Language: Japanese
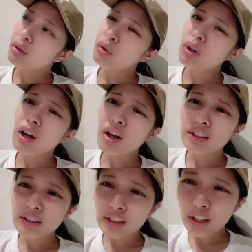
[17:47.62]
うわあ
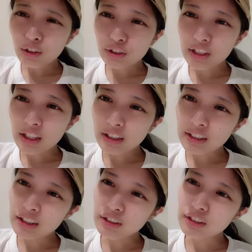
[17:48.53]
稽古参加
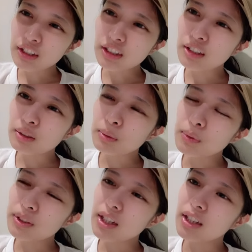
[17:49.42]
できるかなと
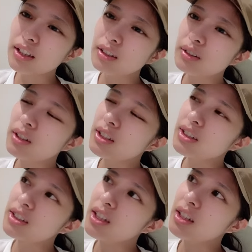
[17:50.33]
思ったんやけど、
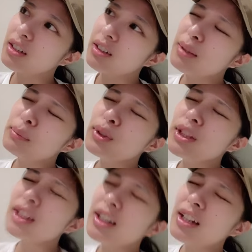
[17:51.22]
ワンちゃんえ、無
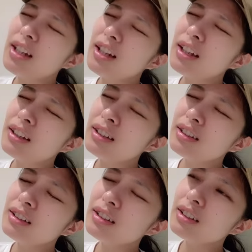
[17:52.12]
理か
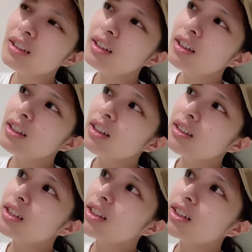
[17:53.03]

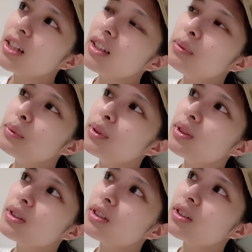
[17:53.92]
だってさ、2
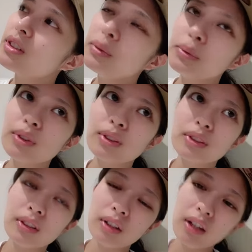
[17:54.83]
部、2
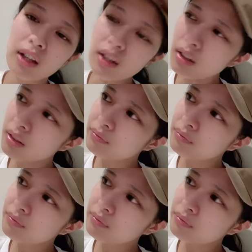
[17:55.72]
部、え